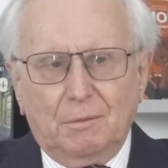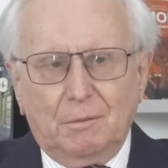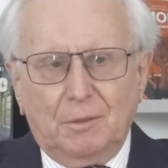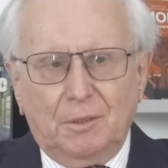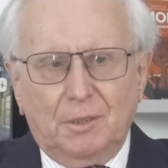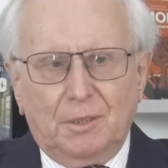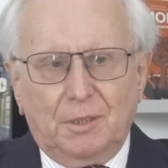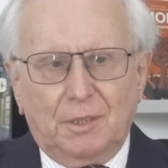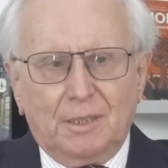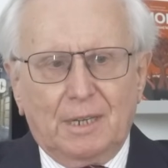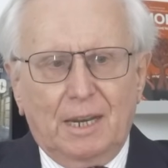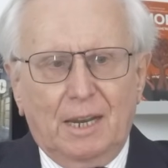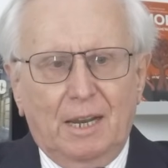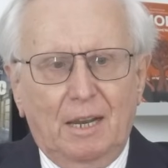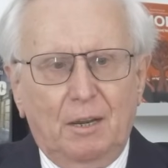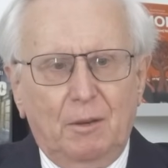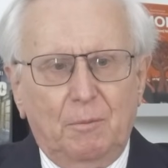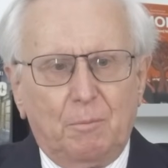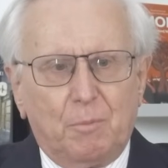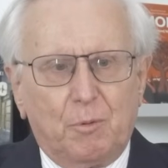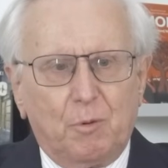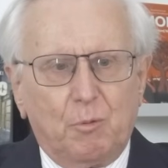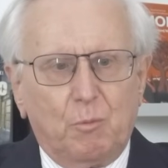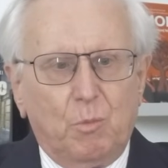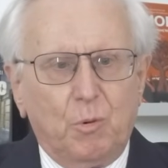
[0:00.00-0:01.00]

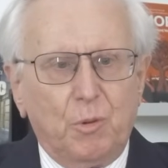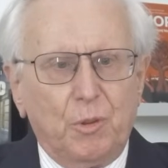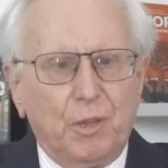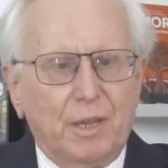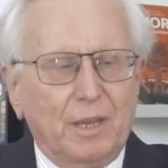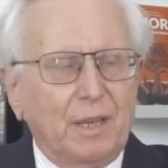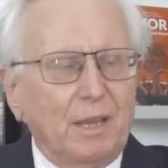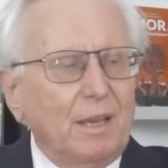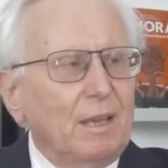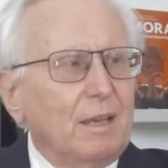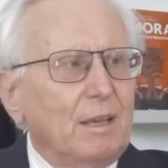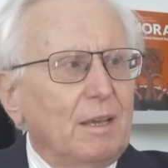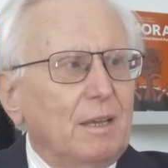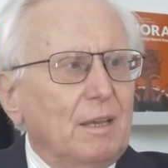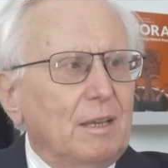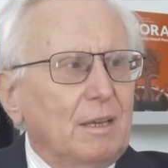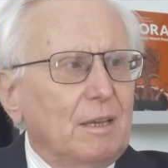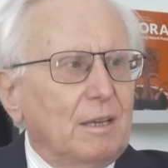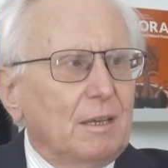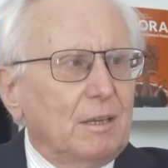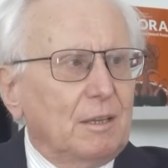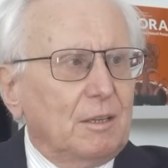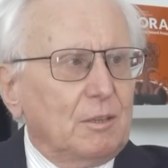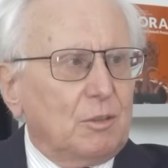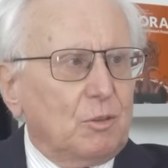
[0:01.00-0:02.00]
Izrael próbuje
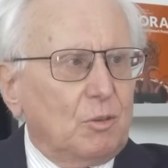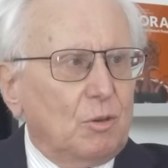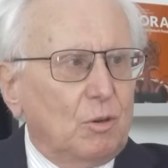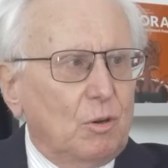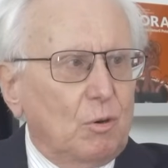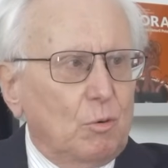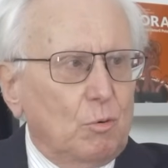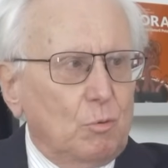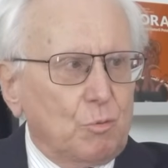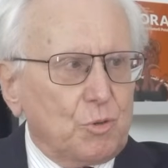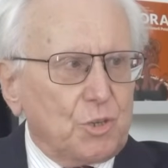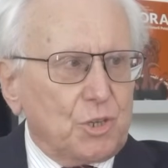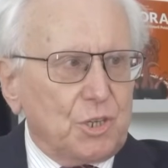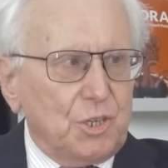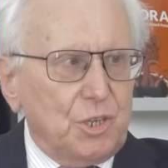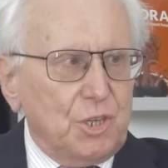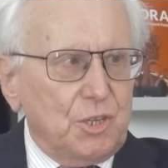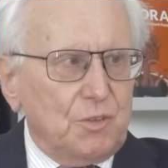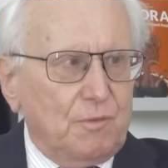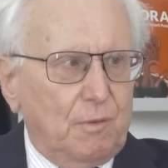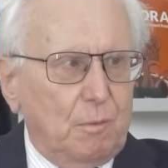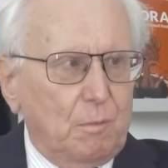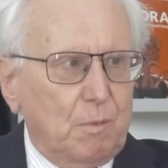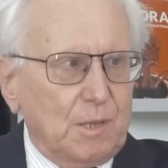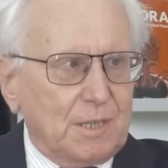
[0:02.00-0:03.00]
to
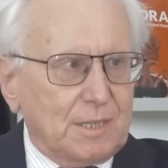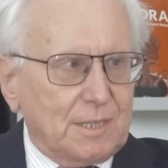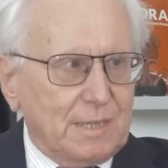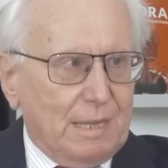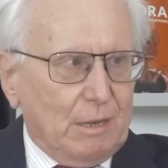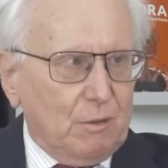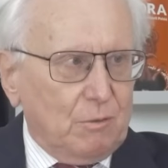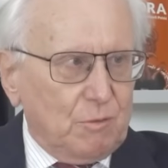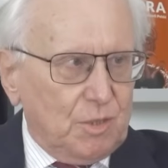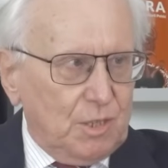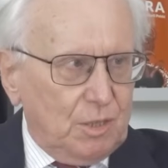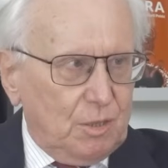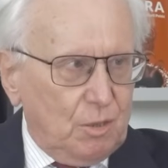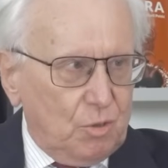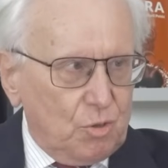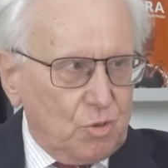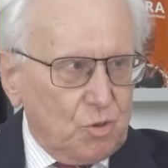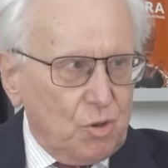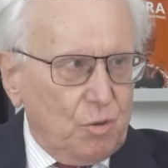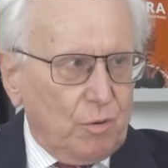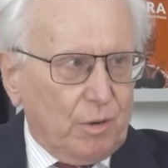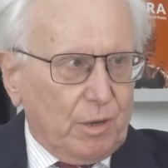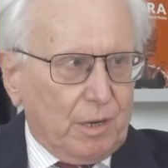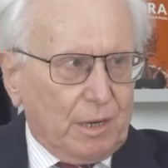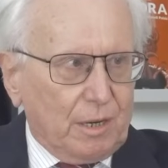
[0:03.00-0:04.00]
uczynić wobec Stanów
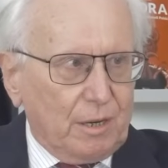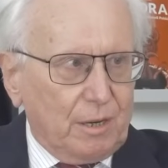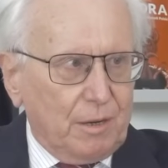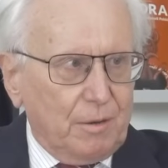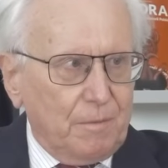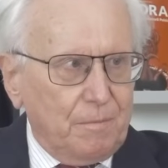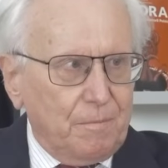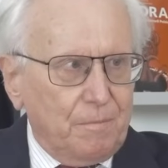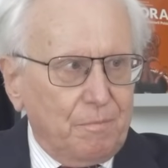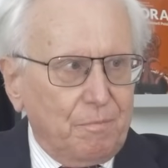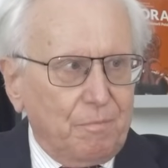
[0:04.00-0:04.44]
Zjednoczonych.